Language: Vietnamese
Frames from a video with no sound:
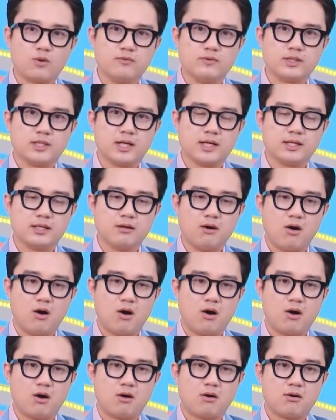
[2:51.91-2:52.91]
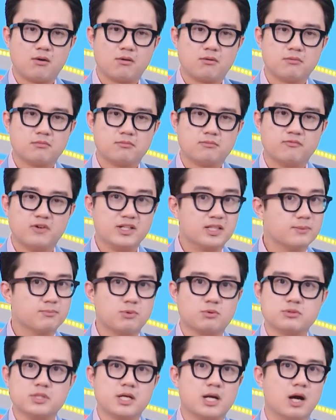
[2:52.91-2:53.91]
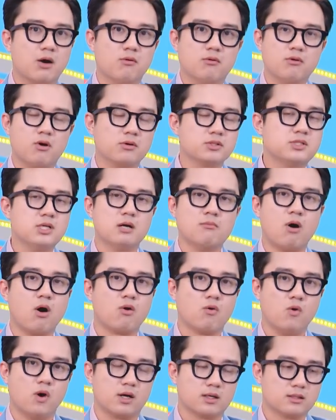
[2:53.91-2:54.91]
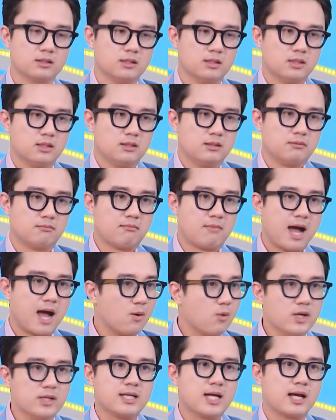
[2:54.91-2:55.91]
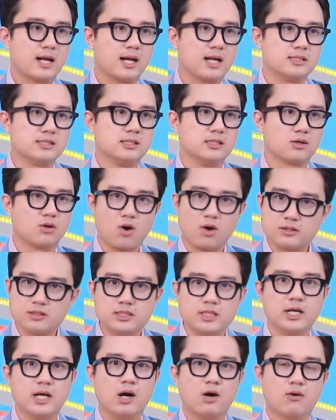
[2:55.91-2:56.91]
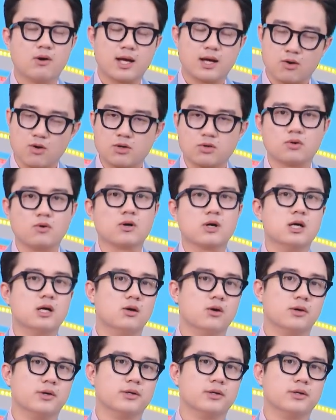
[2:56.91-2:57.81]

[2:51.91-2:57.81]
vị thấy họ vẫn tiếp tục chiến đấu, họ chưa bỏ cuộc. Mà nguyên tắc là gì? Còn chiến đấu là còn có cơ hội.